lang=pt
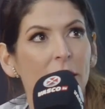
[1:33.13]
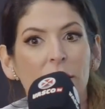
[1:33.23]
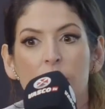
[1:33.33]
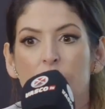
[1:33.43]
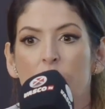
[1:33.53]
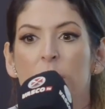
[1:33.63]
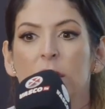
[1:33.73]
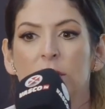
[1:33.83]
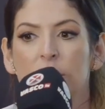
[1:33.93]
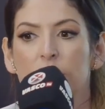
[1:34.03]
Então, como
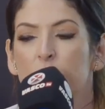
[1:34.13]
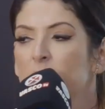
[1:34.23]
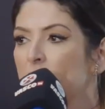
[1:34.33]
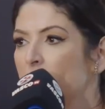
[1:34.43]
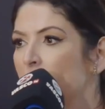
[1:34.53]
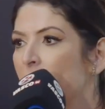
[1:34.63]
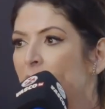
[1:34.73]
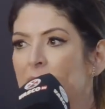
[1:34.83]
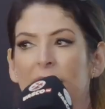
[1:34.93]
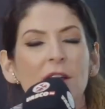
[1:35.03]
que a gente poderia,
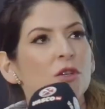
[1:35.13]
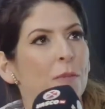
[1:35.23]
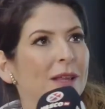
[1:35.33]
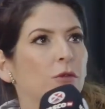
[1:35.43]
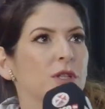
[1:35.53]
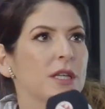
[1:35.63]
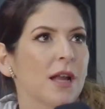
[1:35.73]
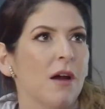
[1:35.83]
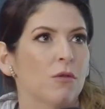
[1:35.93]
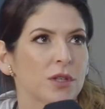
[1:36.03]
além de
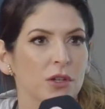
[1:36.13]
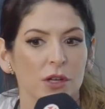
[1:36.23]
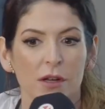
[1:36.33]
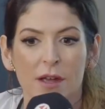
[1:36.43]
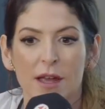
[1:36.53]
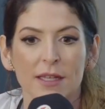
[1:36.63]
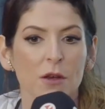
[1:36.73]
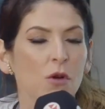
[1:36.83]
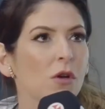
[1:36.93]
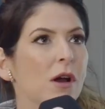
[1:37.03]
patrocinar, ou seja,
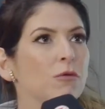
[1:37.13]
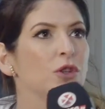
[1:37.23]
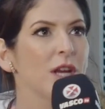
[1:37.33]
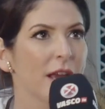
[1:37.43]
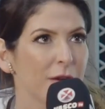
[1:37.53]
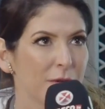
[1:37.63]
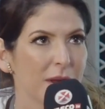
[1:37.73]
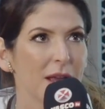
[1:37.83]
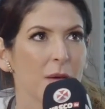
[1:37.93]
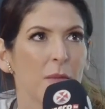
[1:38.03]
se eu colocar um dinheiro,
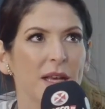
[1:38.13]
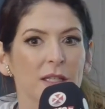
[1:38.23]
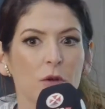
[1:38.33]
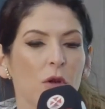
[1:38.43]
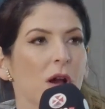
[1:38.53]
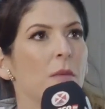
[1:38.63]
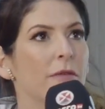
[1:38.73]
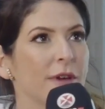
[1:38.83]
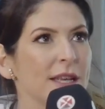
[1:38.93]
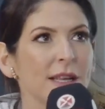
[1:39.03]
mas colocar
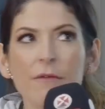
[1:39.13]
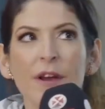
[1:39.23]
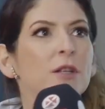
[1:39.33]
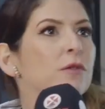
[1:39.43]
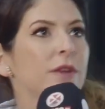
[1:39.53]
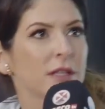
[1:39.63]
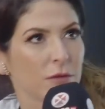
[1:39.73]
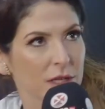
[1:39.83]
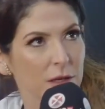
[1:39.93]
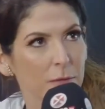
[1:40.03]
uma vez, ele não vai resolver a
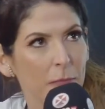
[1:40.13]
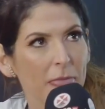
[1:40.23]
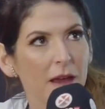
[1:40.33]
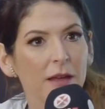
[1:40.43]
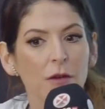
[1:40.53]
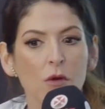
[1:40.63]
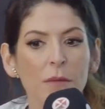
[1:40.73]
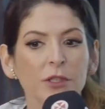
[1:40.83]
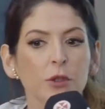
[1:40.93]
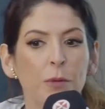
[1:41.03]
situação. Então,
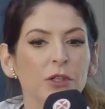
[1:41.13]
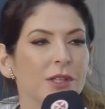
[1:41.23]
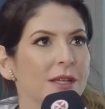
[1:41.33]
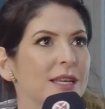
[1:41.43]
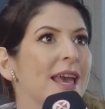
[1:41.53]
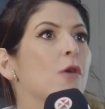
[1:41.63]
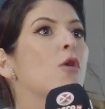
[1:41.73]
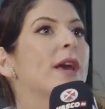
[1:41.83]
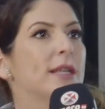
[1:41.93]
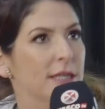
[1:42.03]
como a gente pode trazer
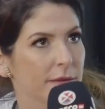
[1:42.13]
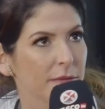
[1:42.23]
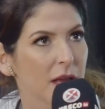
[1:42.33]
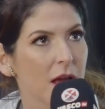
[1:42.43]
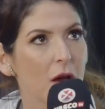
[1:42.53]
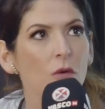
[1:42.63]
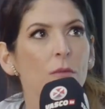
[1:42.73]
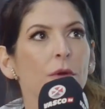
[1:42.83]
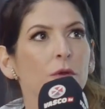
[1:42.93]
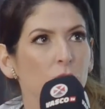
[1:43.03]
recorrência
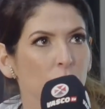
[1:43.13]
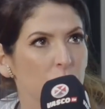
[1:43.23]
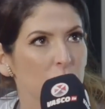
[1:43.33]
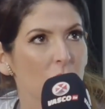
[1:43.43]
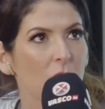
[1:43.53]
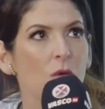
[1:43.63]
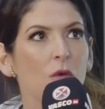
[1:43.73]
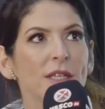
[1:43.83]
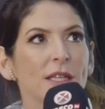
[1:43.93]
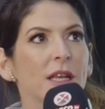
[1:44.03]
com produtos, com
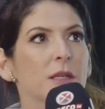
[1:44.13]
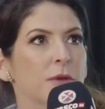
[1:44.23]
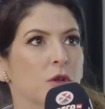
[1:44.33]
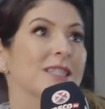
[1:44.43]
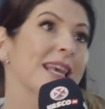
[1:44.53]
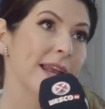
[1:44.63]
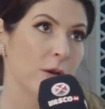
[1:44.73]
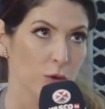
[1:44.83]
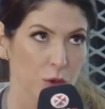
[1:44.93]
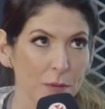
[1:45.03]
coisas que as pessoas querem
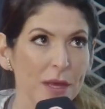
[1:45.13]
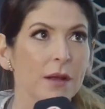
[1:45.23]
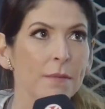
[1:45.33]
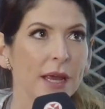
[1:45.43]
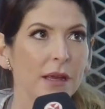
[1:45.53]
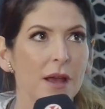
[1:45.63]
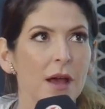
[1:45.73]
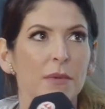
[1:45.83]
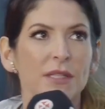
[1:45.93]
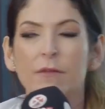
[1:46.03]
consumir também?
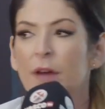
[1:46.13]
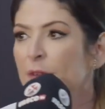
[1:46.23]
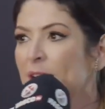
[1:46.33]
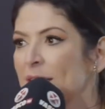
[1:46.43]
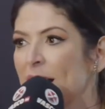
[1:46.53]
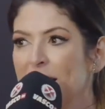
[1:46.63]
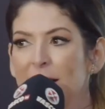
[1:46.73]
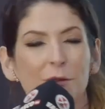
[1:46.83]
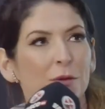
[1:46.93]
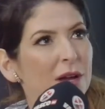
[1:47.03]
você não vai ficar
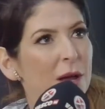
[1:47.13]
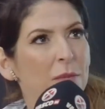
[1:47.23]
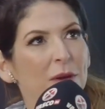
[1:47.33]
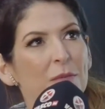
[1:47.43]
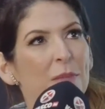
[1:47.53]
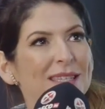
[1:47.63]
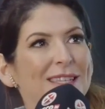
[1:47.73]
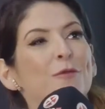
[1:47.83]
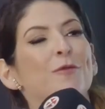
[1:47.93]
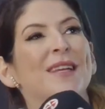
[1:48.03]
saindo e
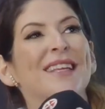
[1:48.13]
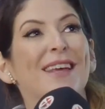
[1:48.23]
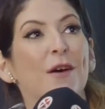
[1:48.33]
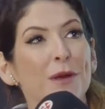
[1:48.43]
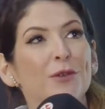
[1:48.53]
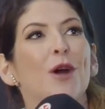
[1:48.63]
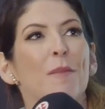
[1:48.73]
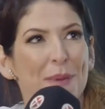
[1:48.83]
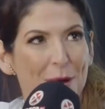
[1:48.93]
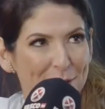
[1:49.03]
passando literalmente
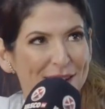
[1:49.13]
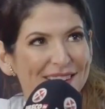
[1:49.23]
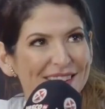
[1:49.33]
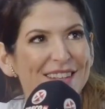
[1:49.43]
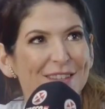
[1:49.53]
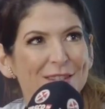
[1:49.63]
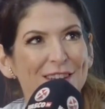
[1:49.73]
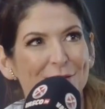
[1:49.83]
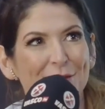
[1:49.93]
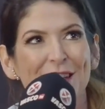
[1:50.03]
chapéu, né? Então, ou é.
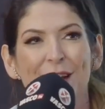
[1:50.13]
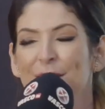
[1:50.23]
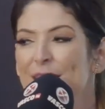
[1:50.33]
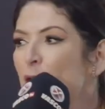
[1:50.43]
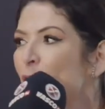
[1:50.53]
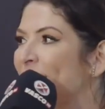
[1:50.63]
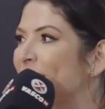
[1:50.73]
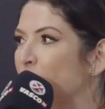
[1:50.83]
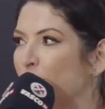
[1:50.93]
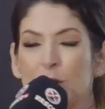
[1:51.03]
seja, você tem que vender coisas
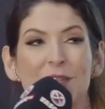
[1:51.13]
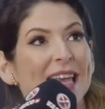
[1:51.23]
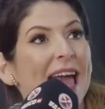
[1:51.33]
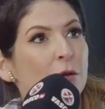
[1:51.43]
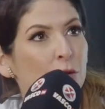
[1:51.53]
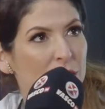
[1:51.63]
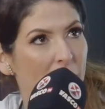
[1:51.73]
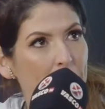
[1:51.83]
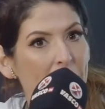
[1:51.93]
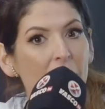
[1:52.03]
que as pessoas querem usar.